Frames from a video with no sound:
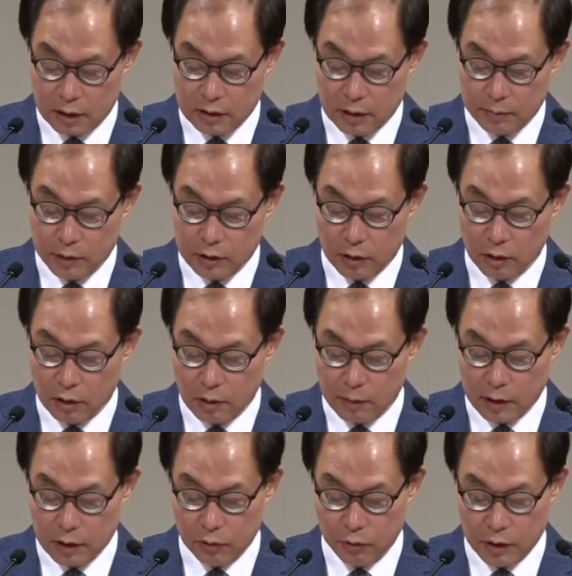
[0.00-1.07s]
다시 한번
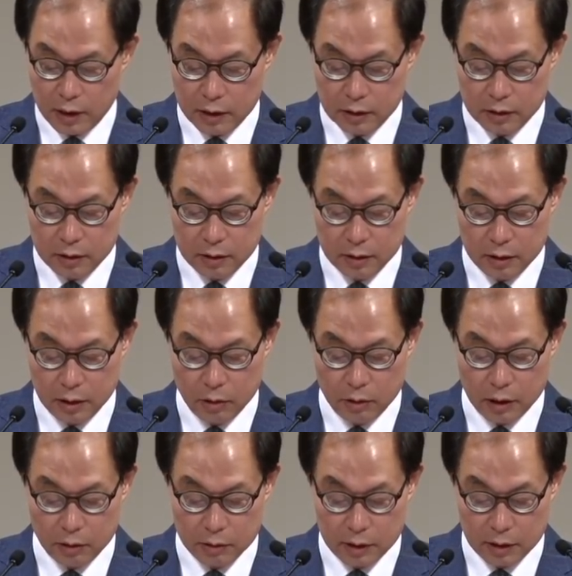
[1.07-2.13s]
점검하기 위한
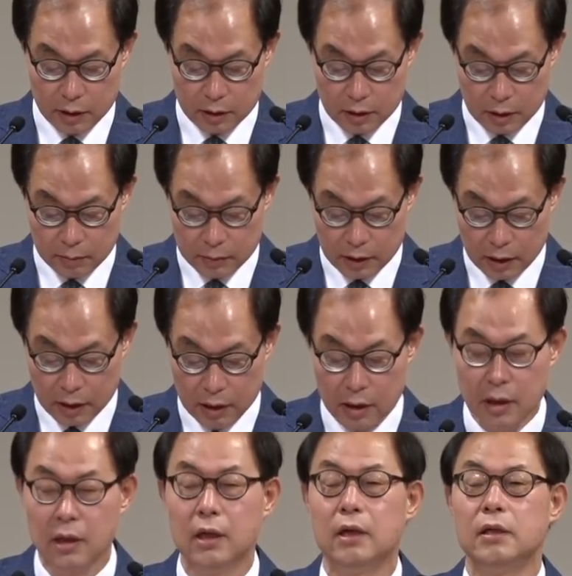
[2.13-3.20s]
내용이라고 생각을 합니다.
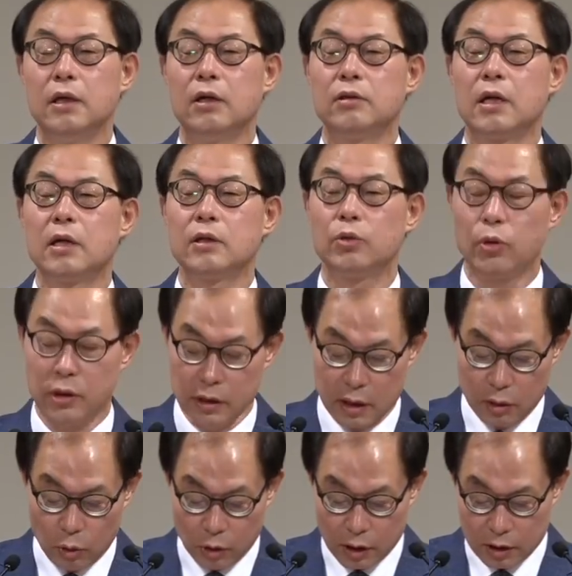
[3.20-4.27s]
예루살렘
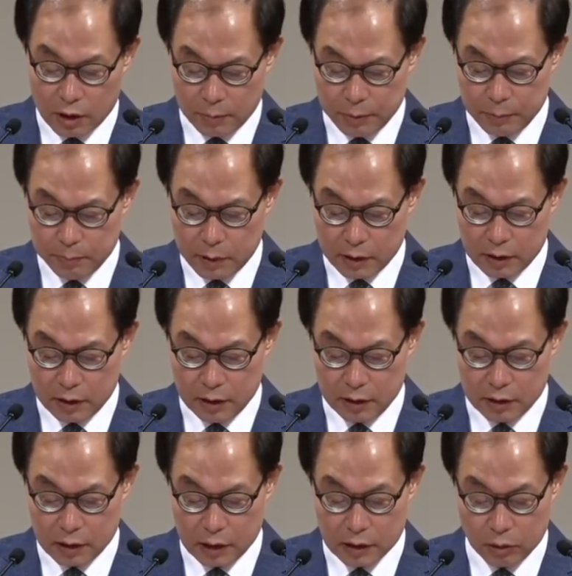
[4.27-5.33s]
교회에 고난과
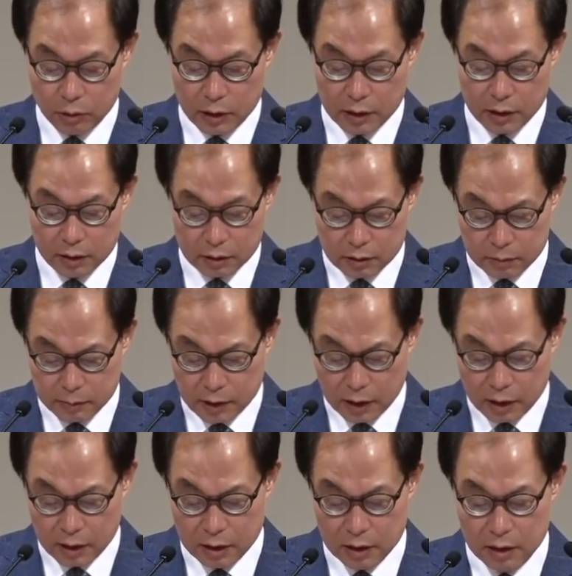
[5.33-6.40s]
핍박이 찾아오게
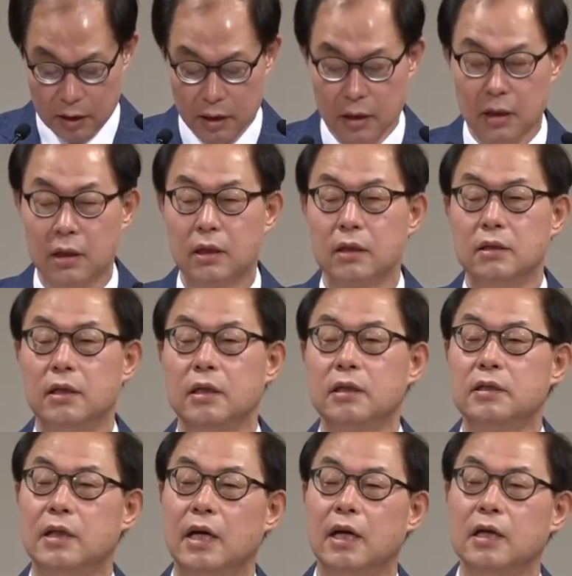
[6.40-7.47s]
되었습니다. 근데
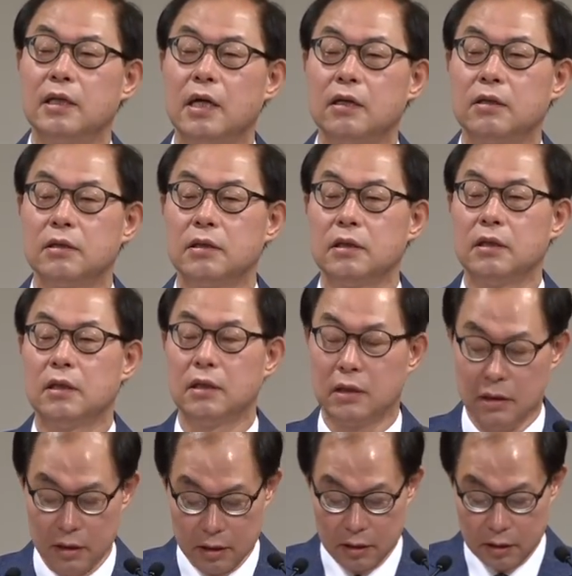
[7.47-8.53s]
이게 재앙이라는
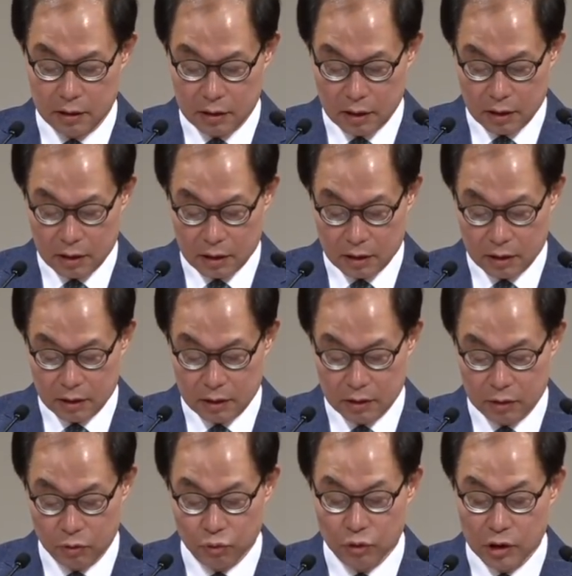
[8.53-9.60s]
것이 이게
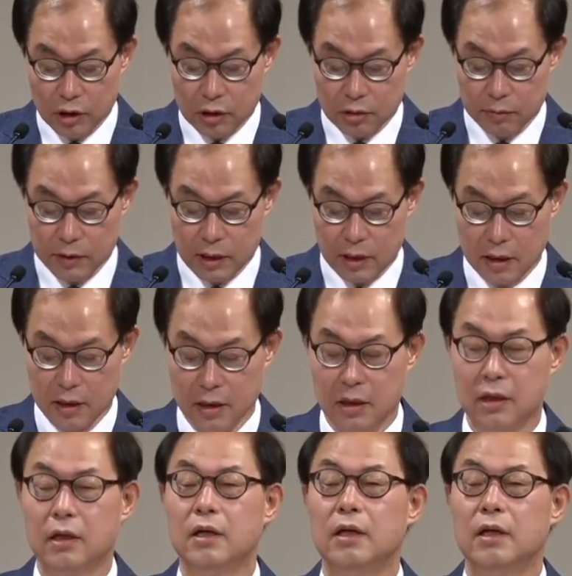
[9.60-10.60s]
유익이 있습니다.